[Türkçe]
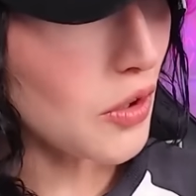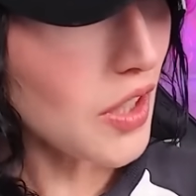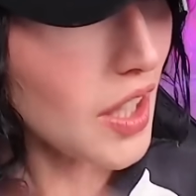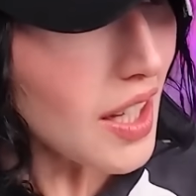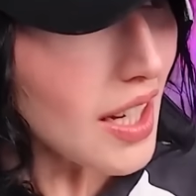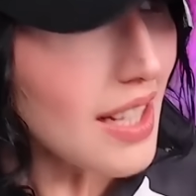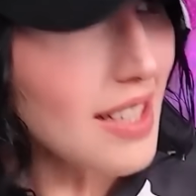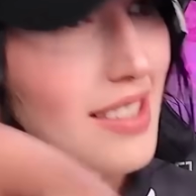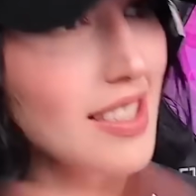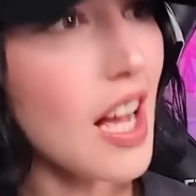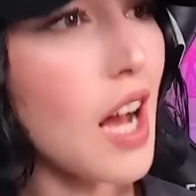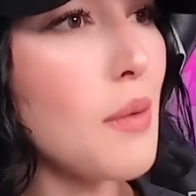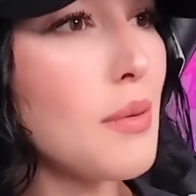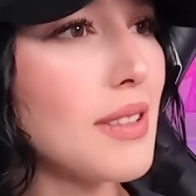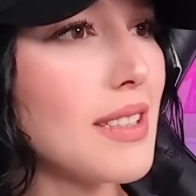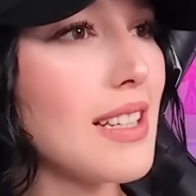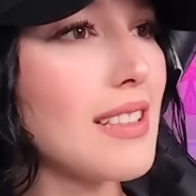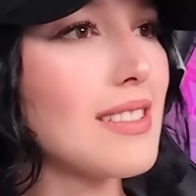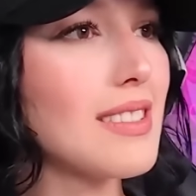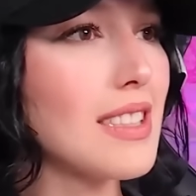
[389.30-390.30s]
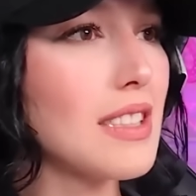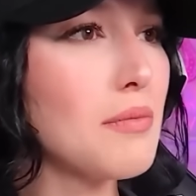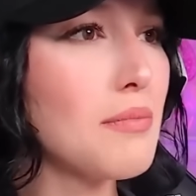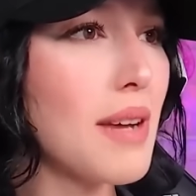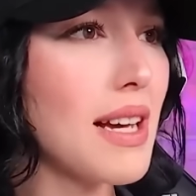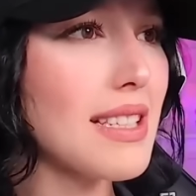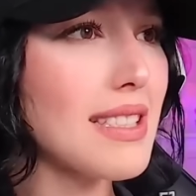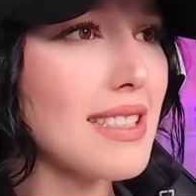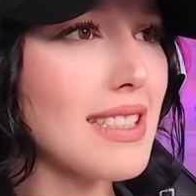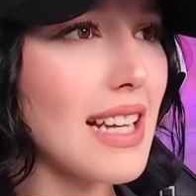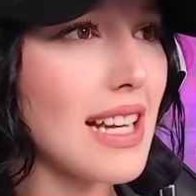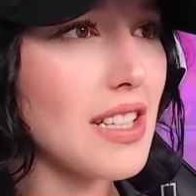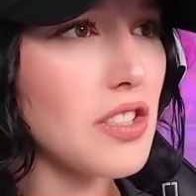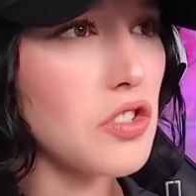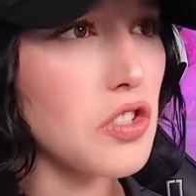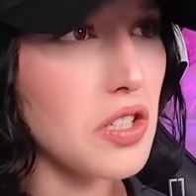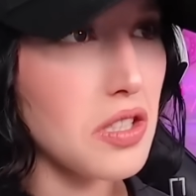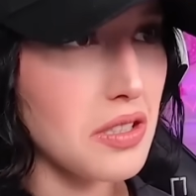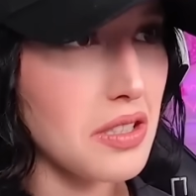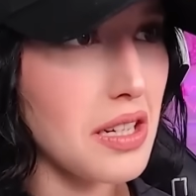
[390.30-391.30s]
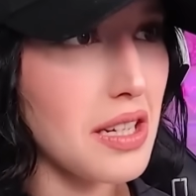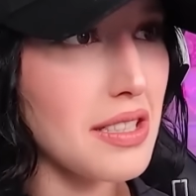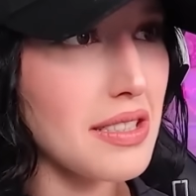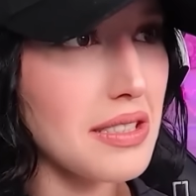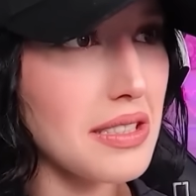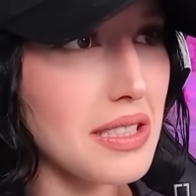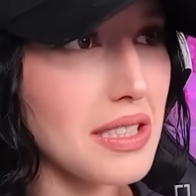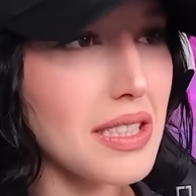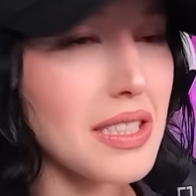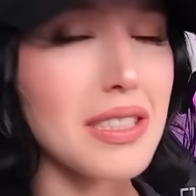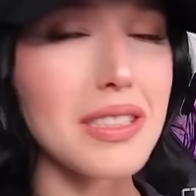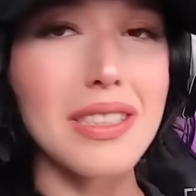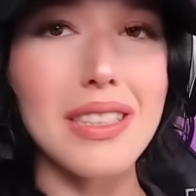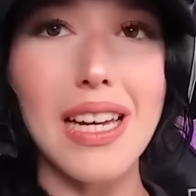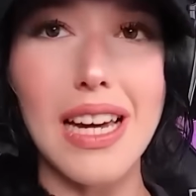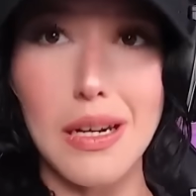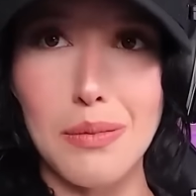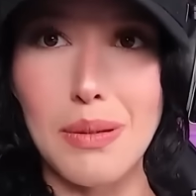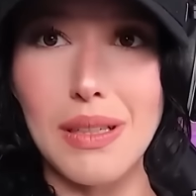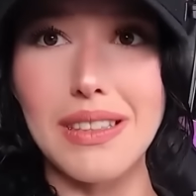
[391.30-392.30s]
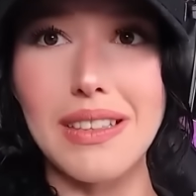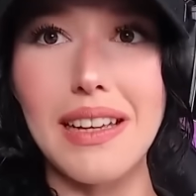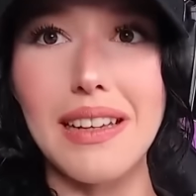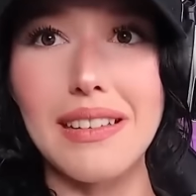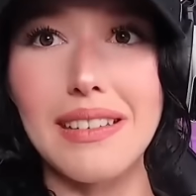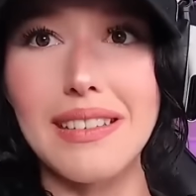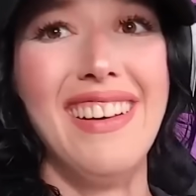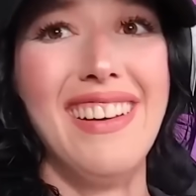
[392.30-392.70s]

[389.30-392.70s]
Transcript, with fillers: doğru yere isabet ettirmezsen cezası kerpe.